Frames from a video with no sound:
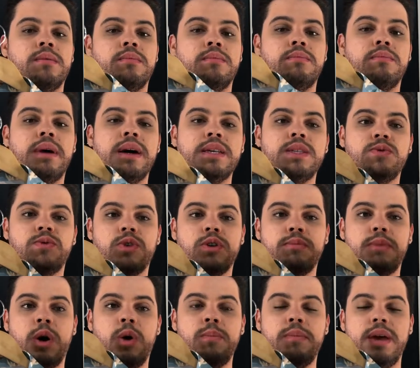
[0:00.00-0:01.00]
mais
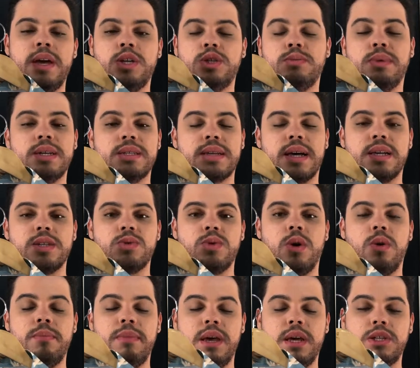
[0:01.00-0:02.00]
formalmente, mais
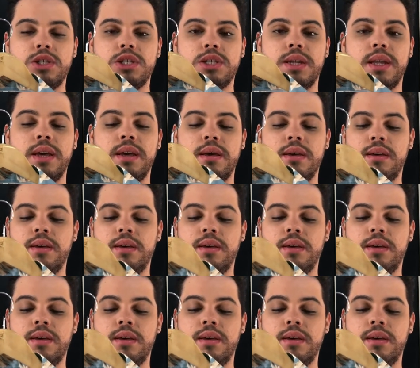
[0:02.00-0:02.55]
casualmente, né?